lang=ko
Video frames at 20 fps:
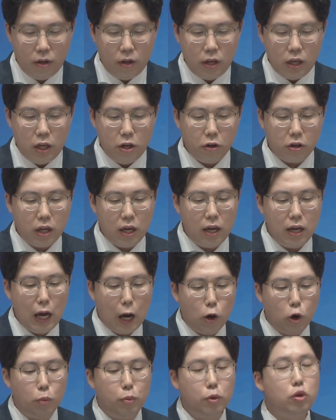이렇게
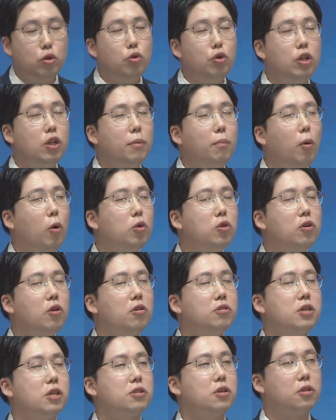야곱은 누리던 모든
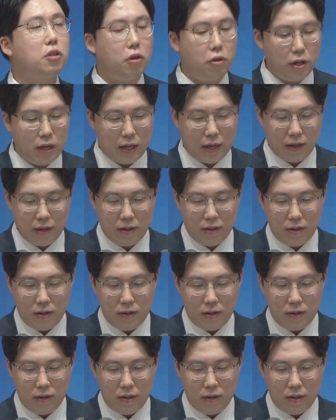것에서 떠나